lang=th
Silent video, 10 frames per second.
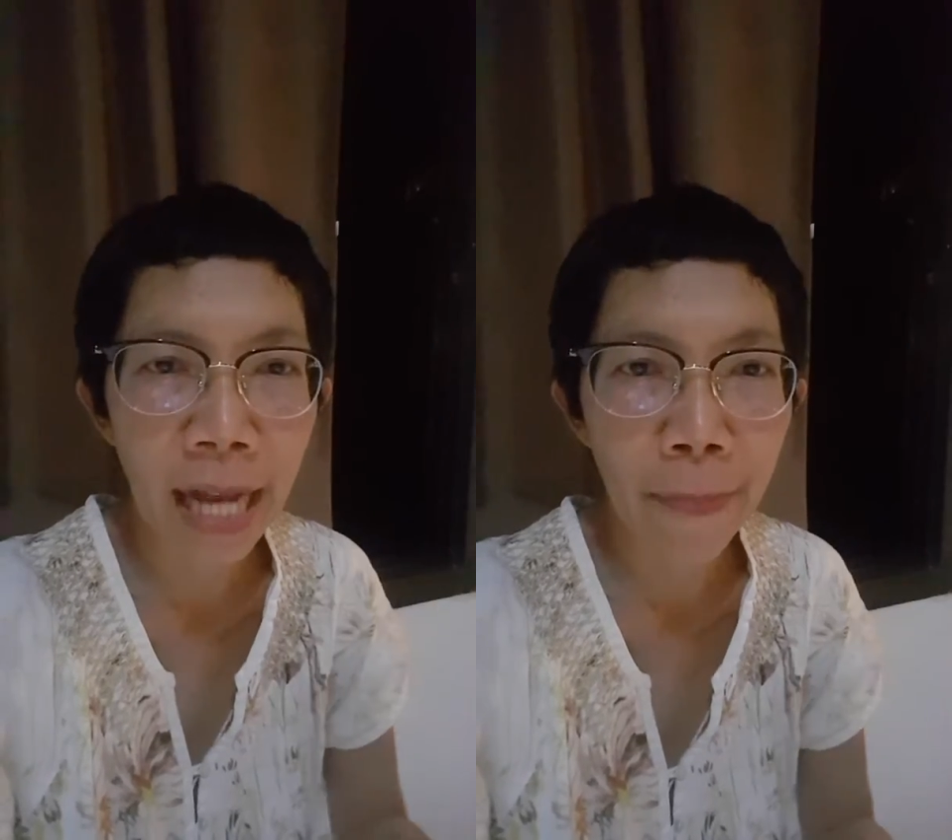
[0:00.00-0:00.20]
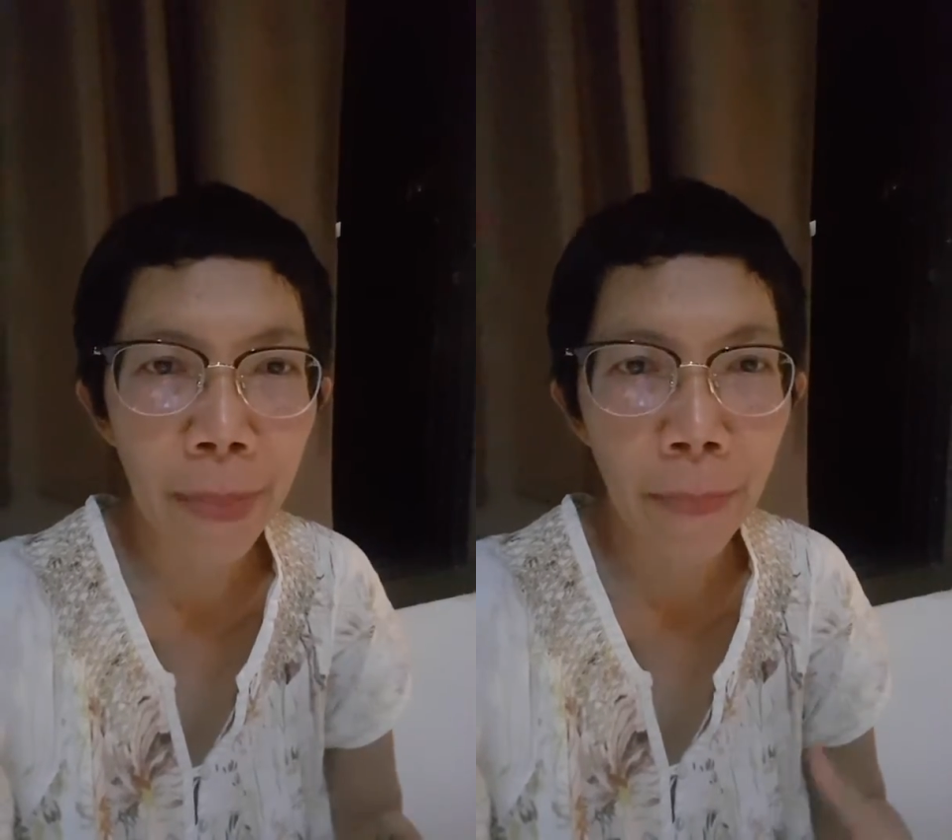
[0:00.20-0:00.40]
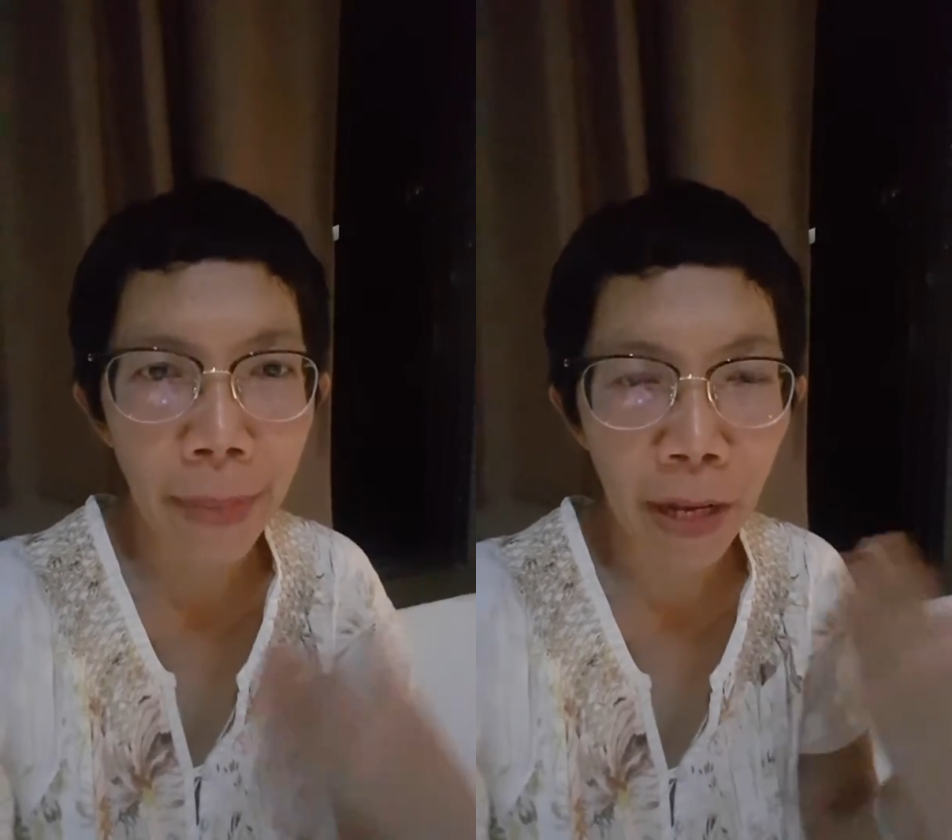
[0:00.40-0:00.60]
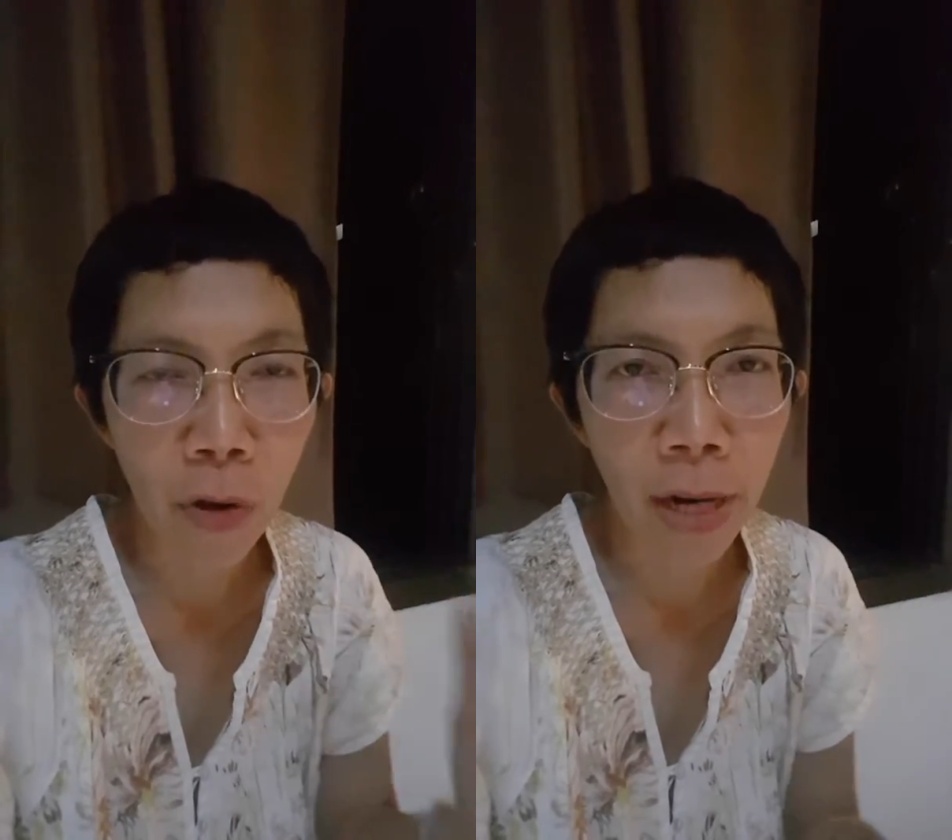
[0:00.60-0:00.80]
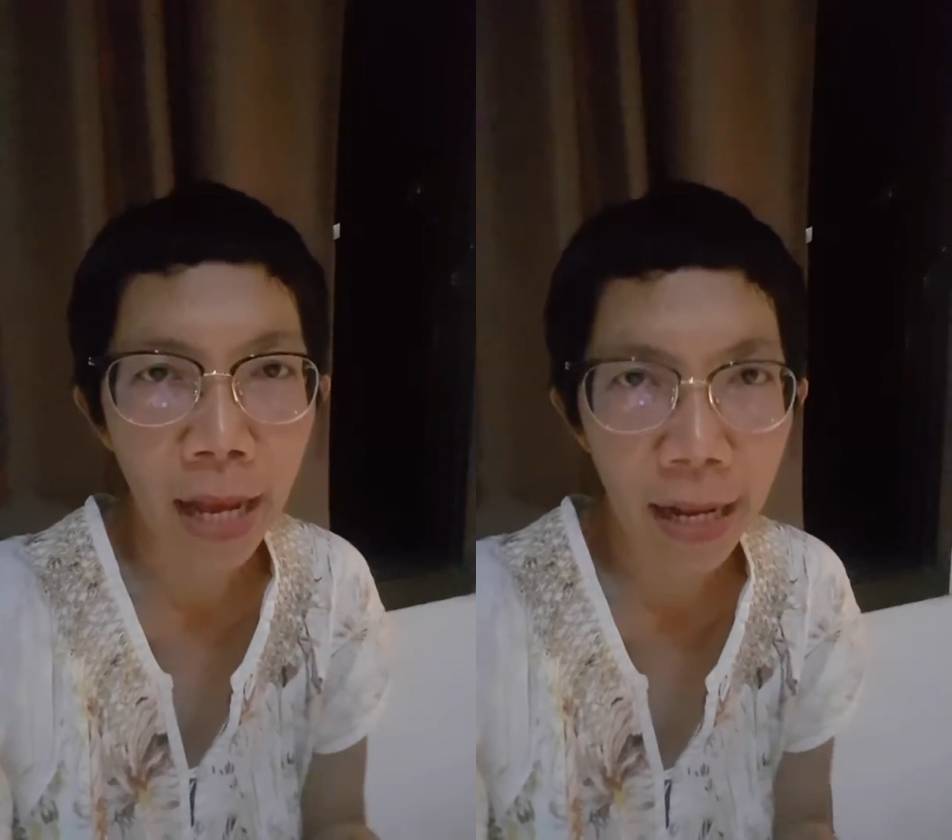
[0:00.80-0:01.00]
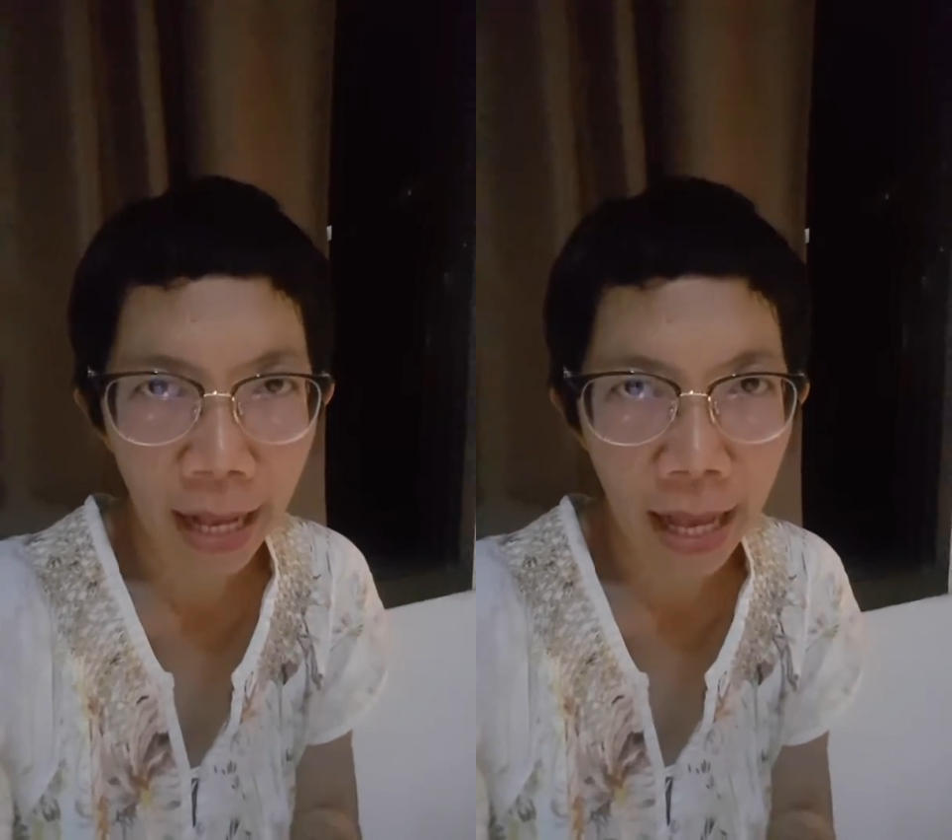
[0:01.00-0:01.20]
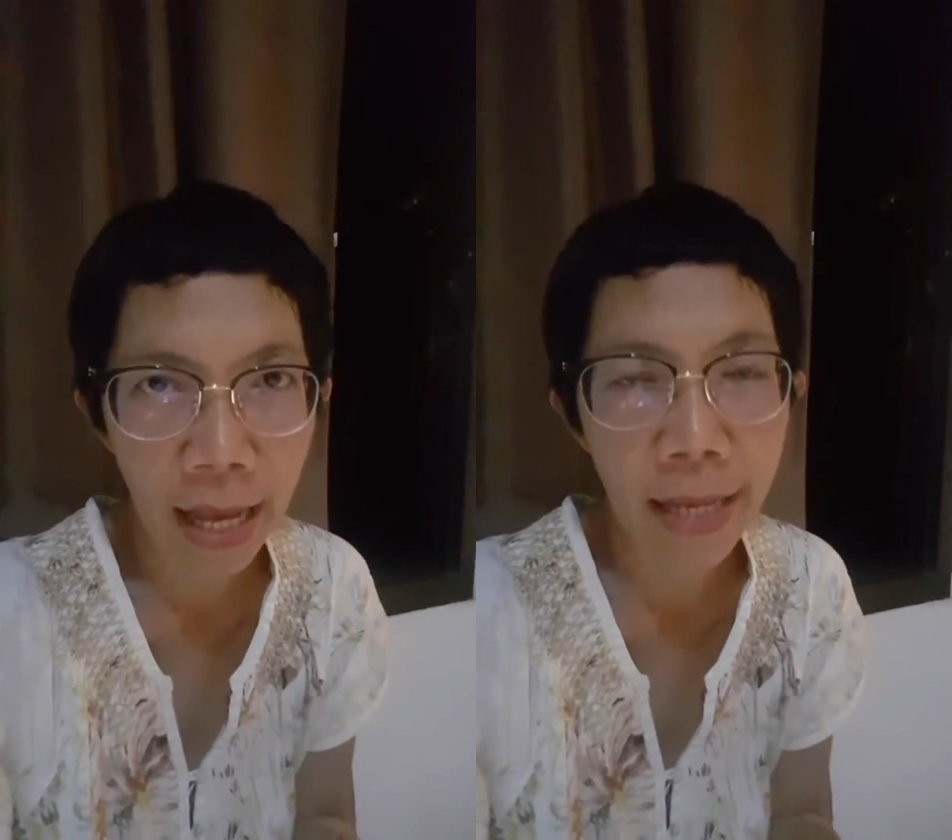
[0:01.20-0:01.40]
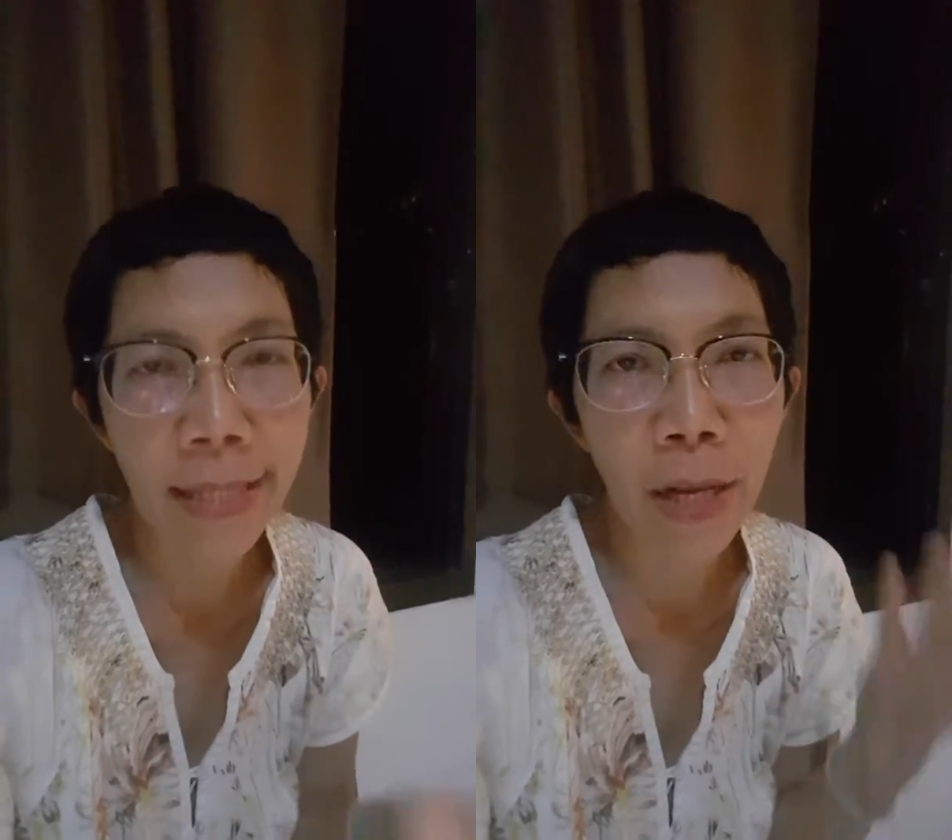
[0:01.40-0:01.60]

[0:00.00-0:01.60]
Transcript: การเปลี่ยนแปลงของร่างกาย